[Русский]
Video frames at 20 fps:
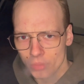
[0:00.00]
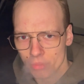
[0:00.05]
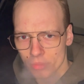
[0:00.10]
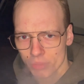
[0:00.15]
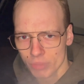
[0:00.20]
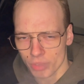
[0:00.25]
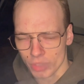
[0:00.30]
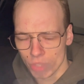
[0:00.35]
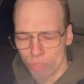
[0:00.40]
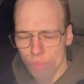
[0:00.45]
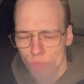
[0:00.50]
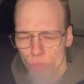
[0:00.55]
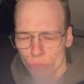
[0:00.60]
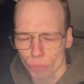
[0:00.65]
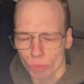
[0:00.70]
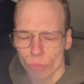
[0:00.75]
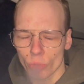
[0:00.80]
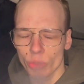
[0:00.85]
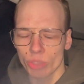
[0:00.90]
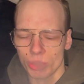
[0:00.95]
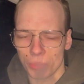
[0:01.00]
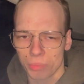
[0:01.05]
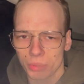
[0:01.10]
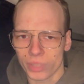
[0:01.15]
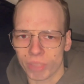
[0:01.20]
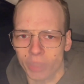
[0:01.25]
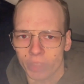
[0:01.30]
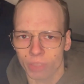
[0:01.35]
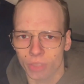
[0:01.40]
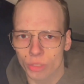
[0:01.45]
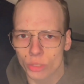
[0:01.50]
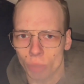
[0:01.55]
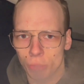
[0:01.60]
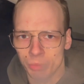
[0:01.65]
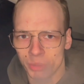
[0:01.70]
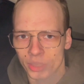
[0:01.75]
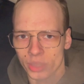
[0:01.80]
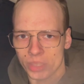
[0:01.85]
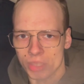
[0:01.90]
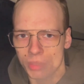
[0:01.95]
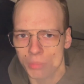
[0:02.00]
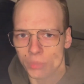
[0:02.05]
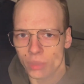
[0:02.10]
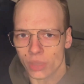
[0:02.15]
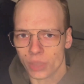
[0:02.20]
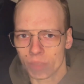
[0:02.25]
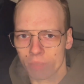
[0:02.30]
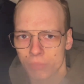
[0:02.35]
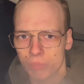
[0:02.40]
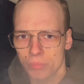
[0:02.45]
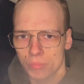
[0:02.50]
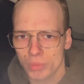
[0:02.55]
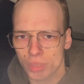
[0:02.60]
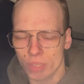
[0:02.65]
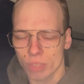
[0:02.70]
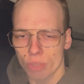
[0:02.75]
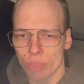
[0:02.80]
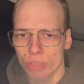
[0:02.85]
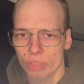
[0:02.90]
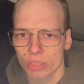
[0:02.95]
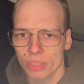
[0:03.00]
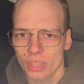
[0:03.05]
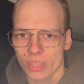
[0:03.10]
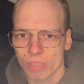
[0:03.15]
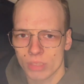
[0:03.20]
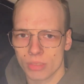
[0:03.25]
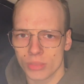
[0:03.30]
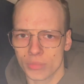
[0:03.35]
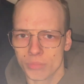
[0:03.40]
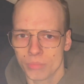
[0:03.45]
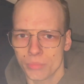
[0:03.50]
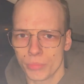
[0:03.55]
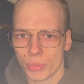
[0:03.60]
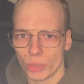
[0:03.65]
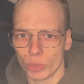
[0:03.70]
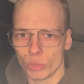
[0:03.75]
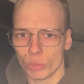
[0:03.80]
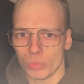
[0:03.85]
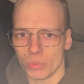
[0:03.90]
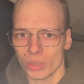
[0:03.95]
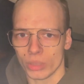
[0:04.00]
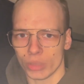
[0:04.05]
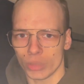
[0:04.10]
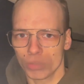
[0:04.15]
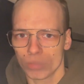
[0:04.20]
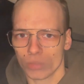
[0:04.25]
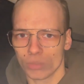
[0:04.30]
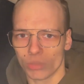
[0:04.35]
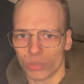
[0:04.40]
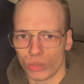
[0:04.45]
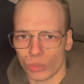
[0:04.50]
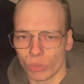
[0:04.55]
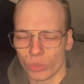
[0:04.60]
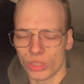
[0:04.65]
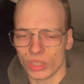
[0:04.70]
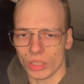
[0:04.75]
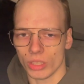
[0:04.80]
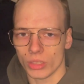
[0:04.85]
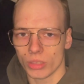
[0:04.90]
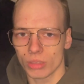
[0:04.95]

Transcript: Есть же еще другие планеты, кроме как Земля. Мне кажется, нас придумали другие.